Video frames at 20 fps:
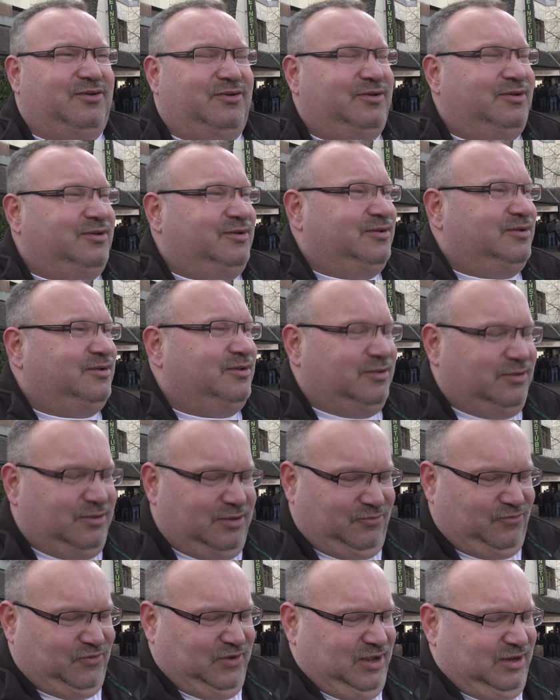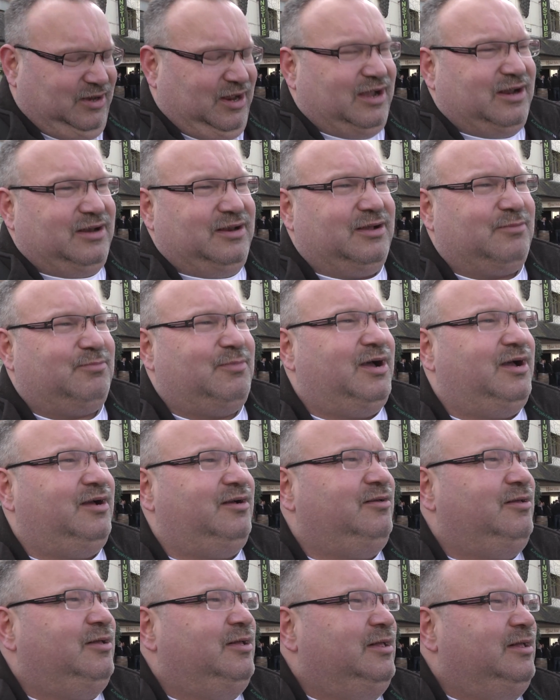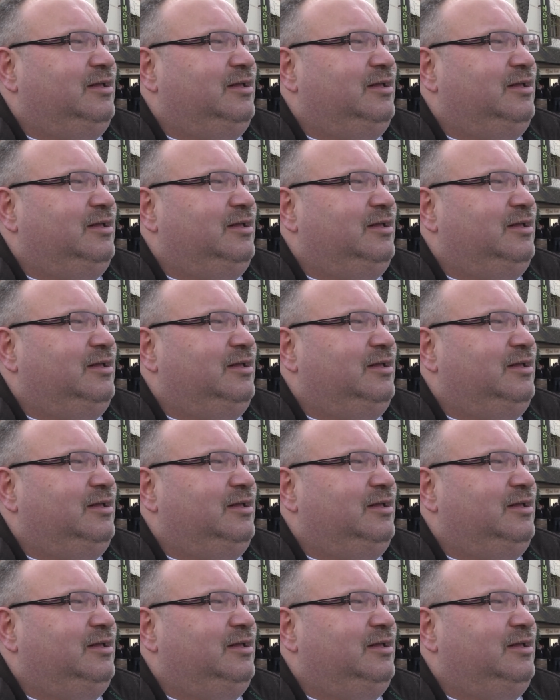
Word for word: äh, ihr Fingernagellack machen.